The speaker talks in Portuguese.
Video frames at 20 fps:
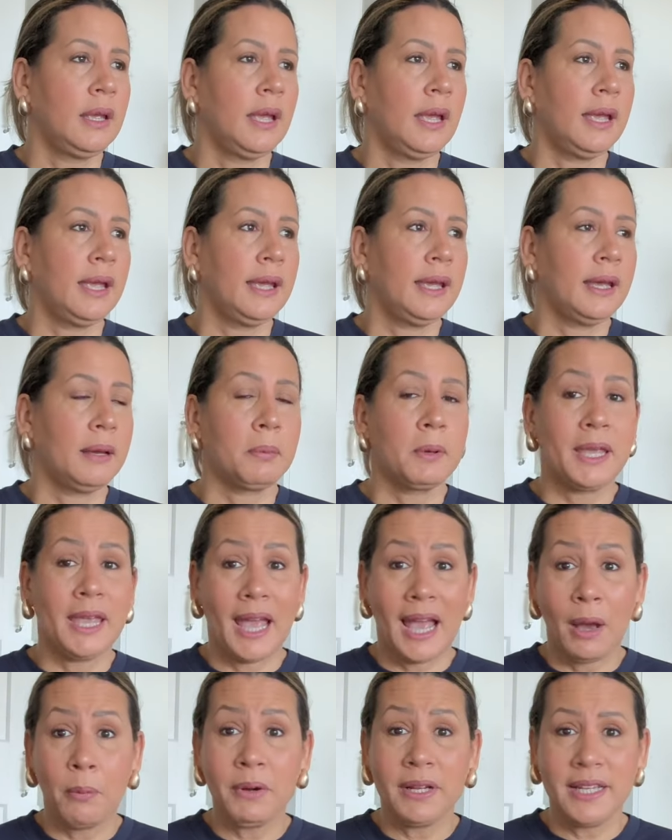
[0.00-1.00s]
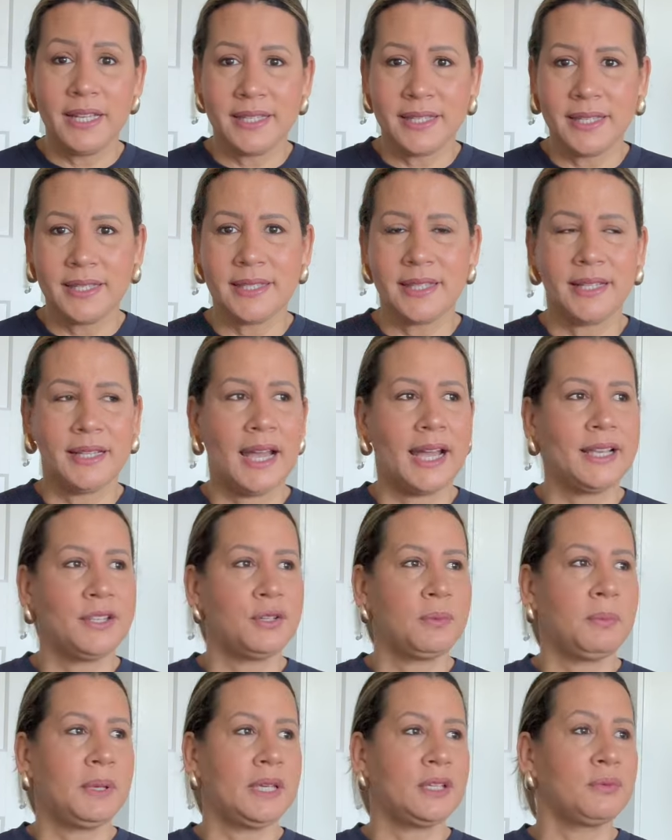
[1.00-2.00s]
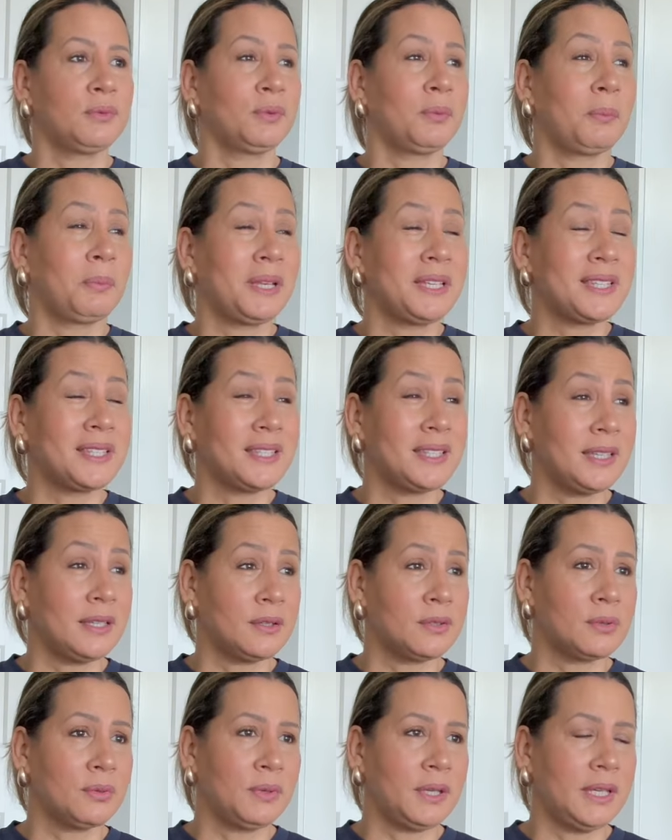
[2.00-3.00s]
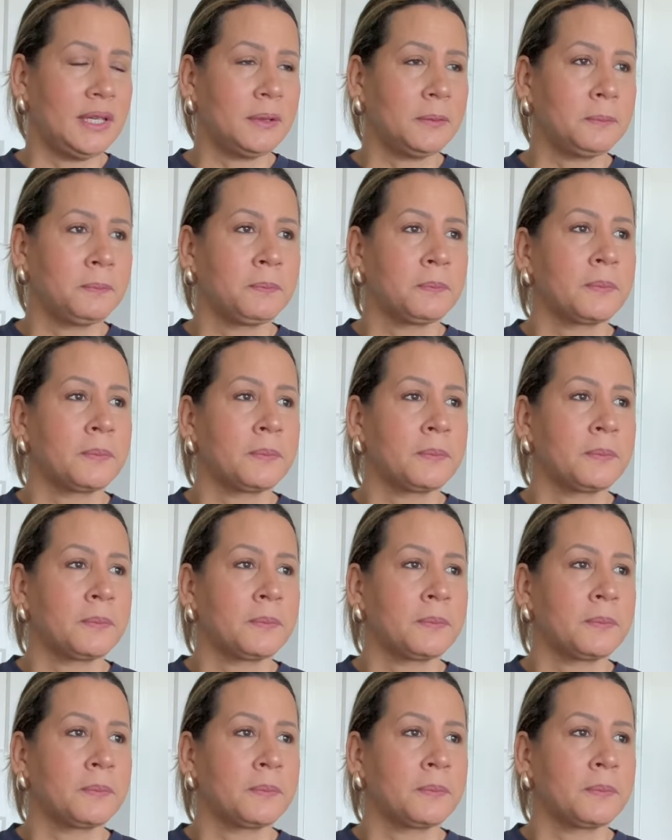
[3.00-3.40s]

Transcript: é, porque há uma necessidade mesmo, eu preciso ir